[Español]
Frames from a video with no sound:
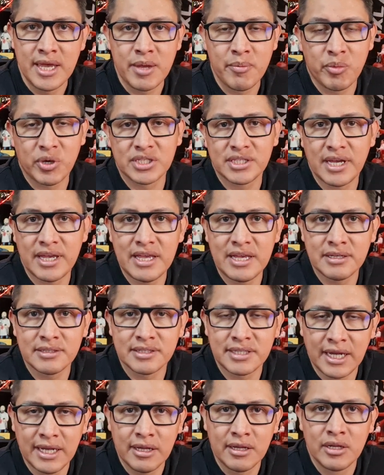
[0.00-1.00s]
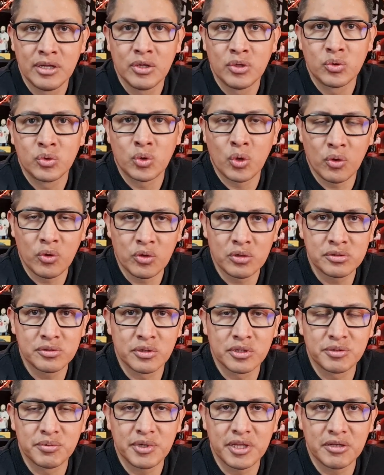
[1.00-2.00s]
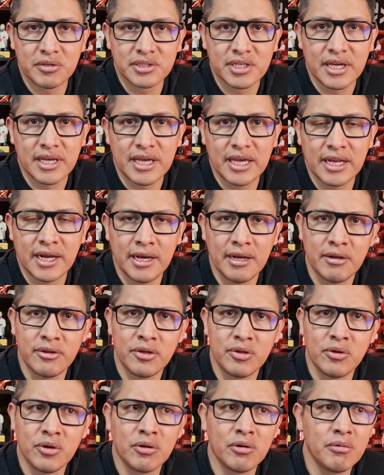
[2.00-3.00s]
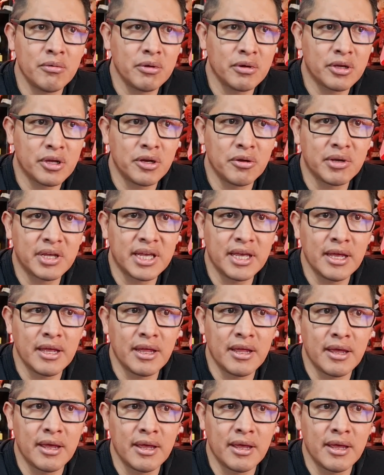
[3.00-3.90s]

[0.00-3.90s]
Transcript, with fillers: Y pues ahí está, todos los videos que quieran. Yo creo que